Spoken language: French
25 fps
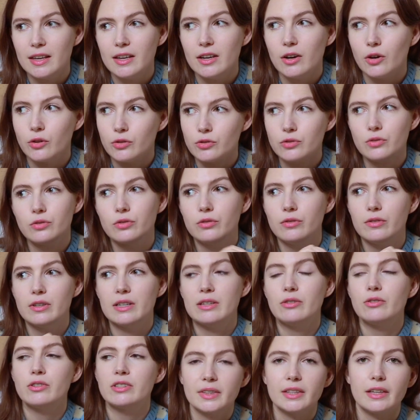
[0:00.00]
Et en dessous du
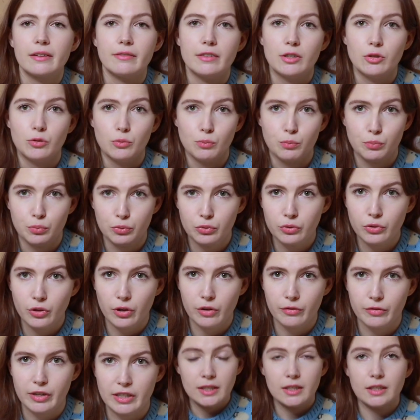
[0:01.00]
Vélux, il y avait une poutre
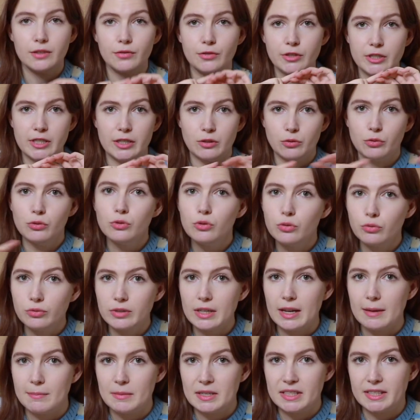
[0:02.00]
en fait qui faisait tout le long
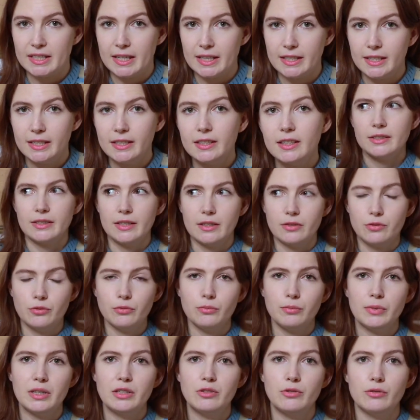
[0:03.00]
de la mezzanine. Ça
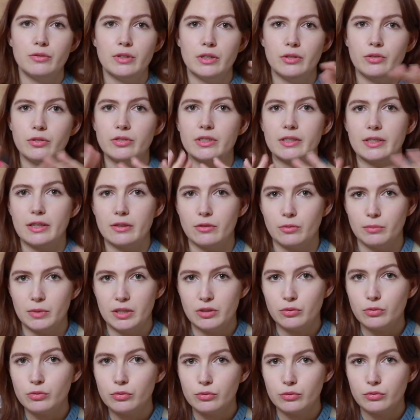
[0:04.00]
tombait du Vélux et ça
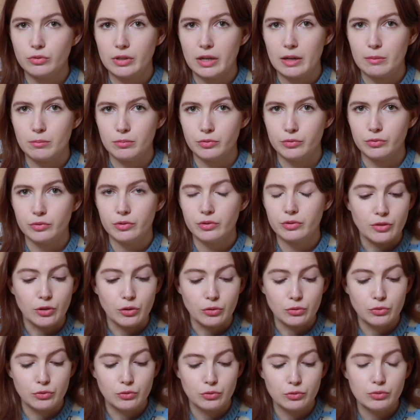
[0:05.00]
tombait tout le long de la poutre,
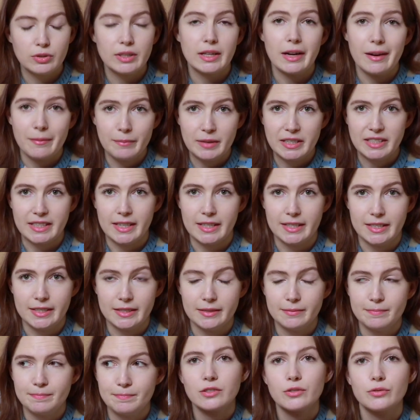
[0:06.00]
dans toute la
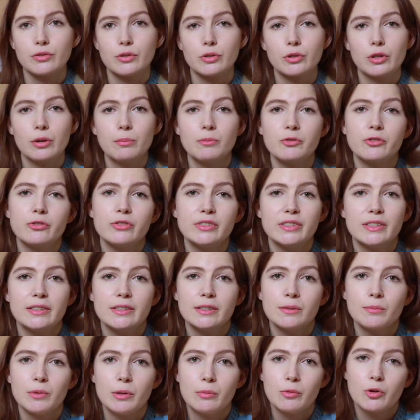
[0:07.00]
mezzanine. Sauf que comme je vous ai
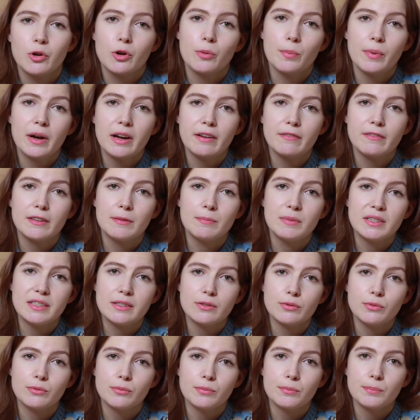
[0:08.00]
dit, moi mon copain avait mis
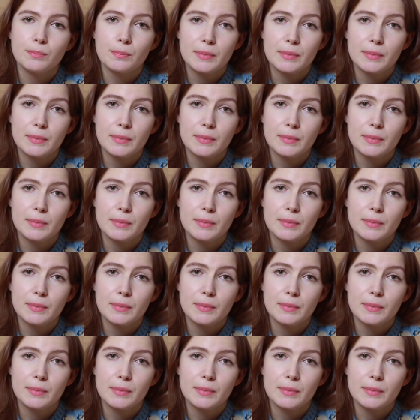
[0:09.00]
son